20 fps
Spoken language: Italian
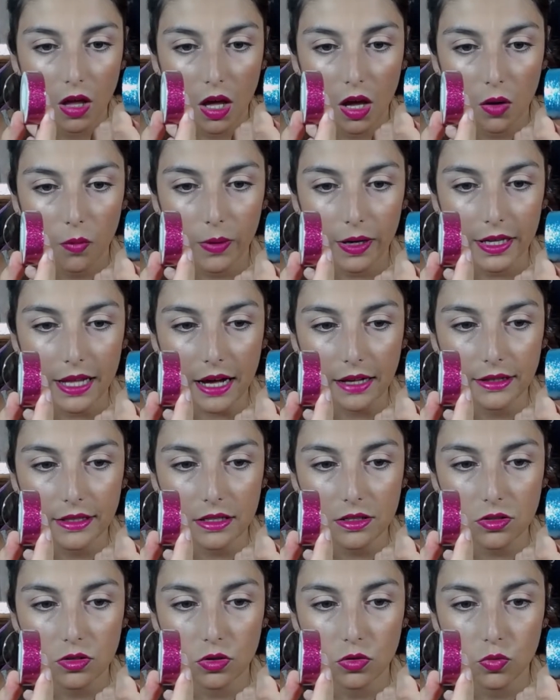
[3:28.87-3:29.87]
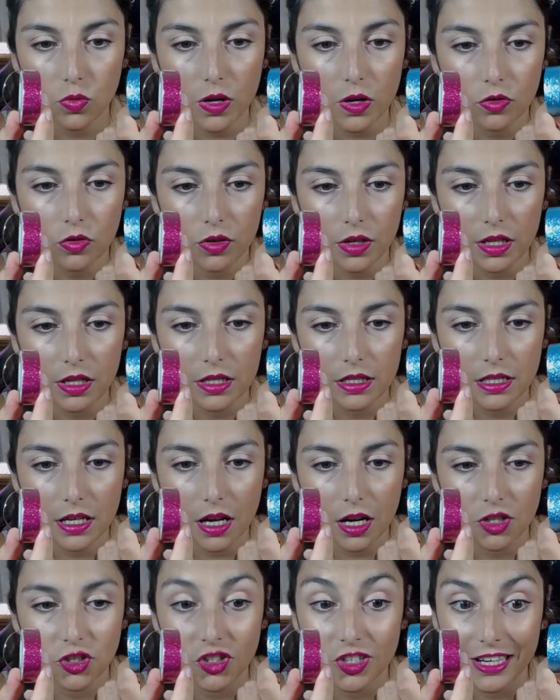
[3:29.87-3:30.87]
Guardate, sono due rotolini di
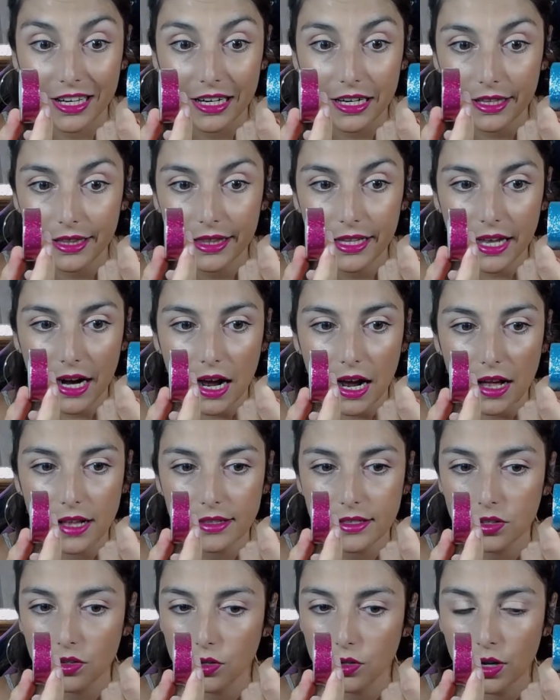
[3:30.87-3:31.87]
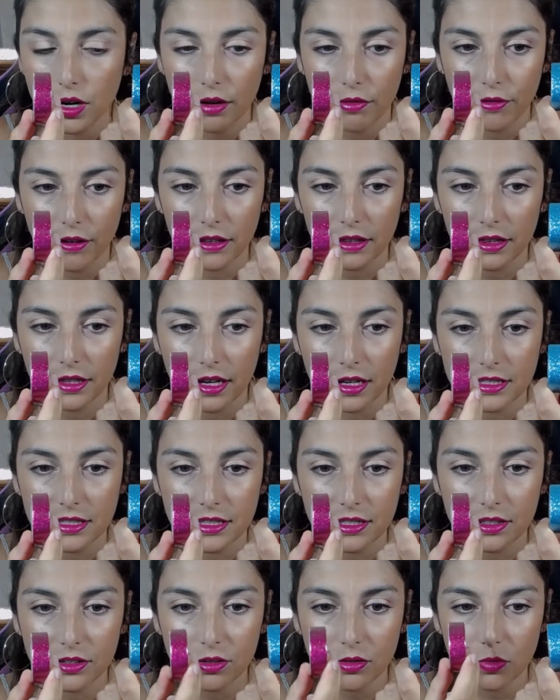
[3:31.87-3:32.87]
scotch glitterati, colore
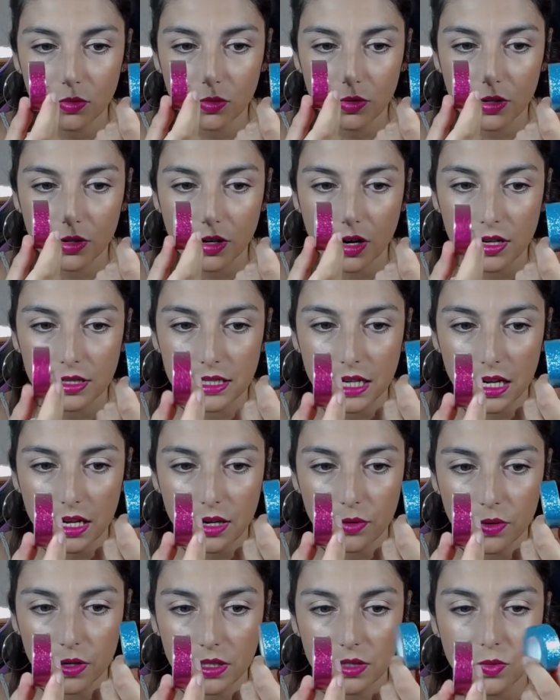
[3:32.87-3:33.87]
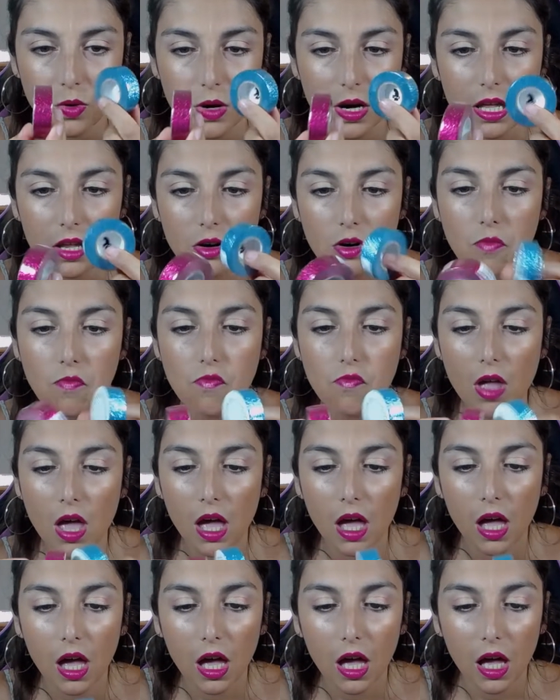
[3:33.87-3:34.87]
fantastico, uno rosa e uno azzurrino.
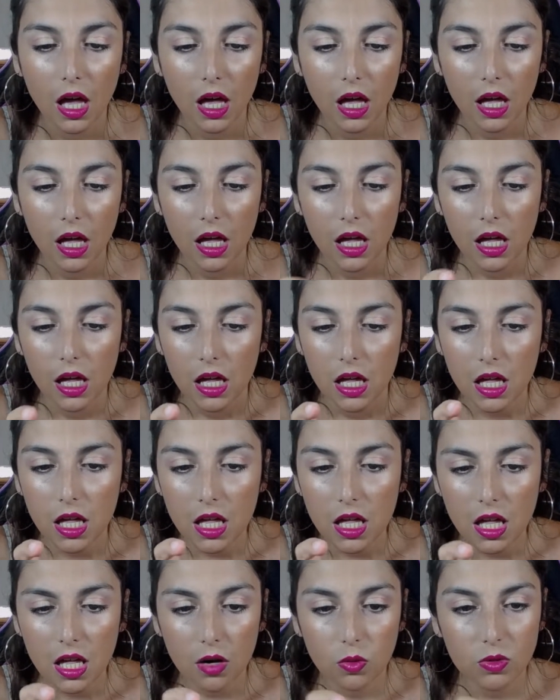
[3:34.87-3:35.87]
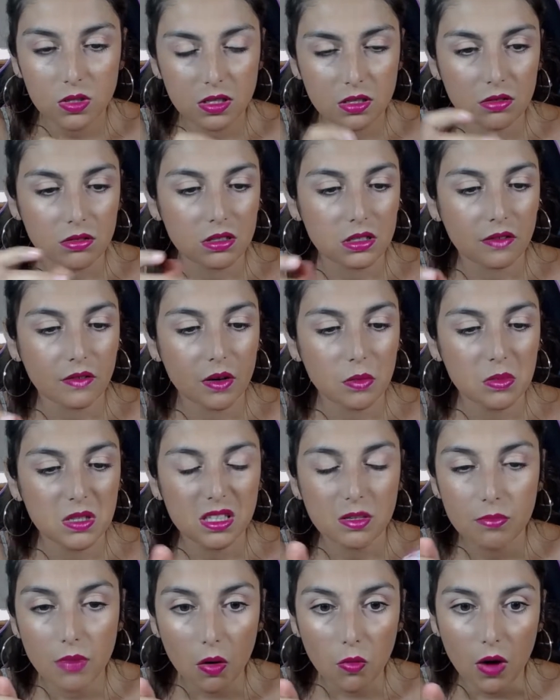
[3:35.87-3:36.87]
Eh, questi costavano, mi
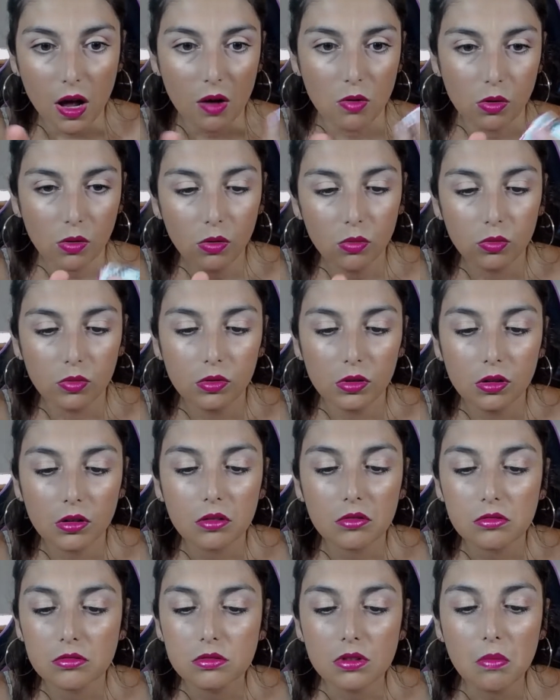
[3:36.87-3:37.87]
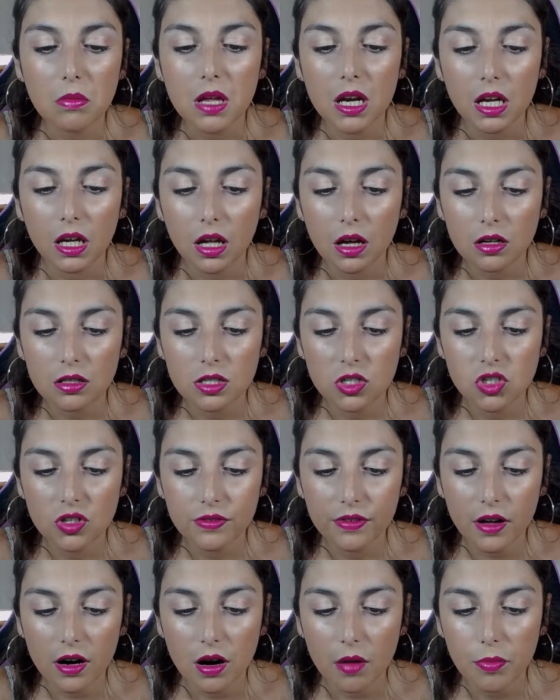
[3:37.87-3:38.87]
sembra, un euro l'uno, non so bene che cosa ci
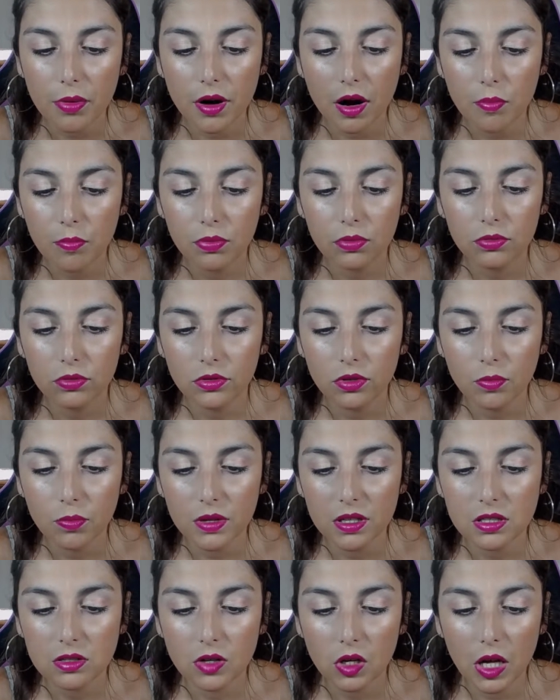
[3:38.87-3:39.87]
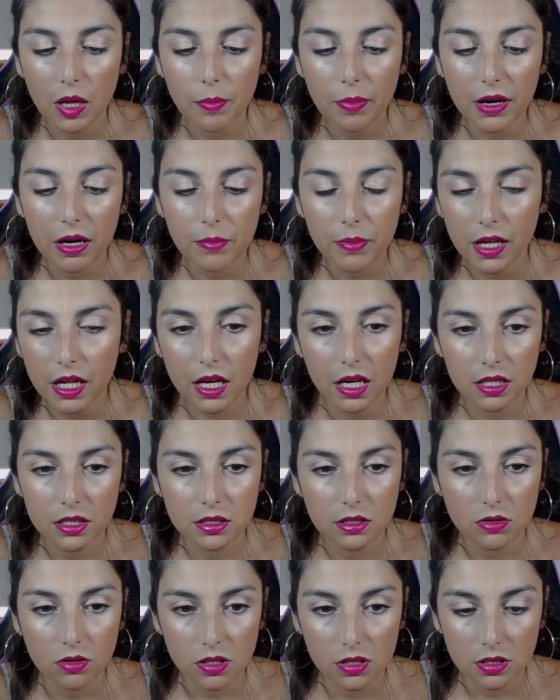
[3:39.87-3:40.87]
farò, però appunto penso che per le mie
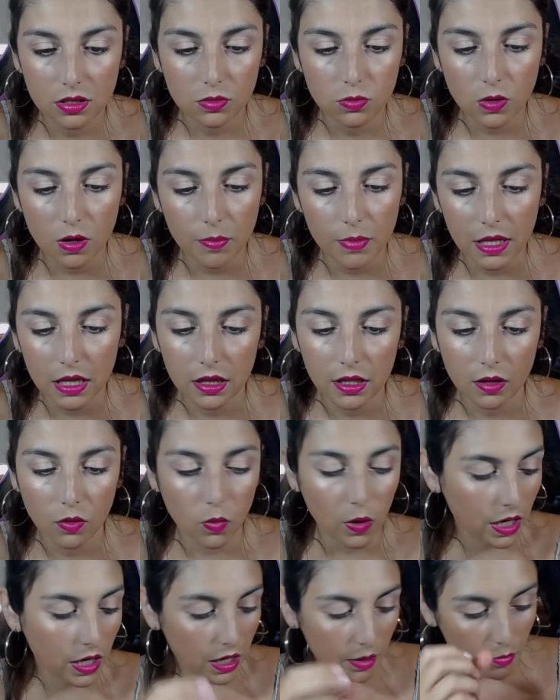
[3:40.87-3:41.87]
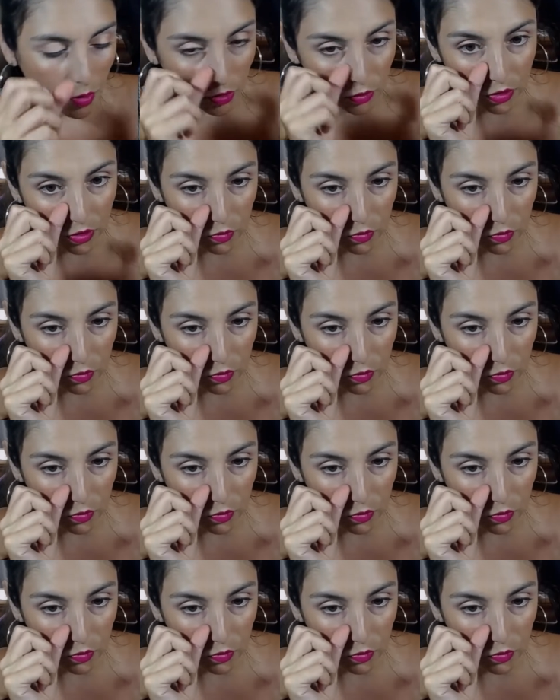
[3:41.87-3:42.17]
creazioni sicuramente in qualche modo li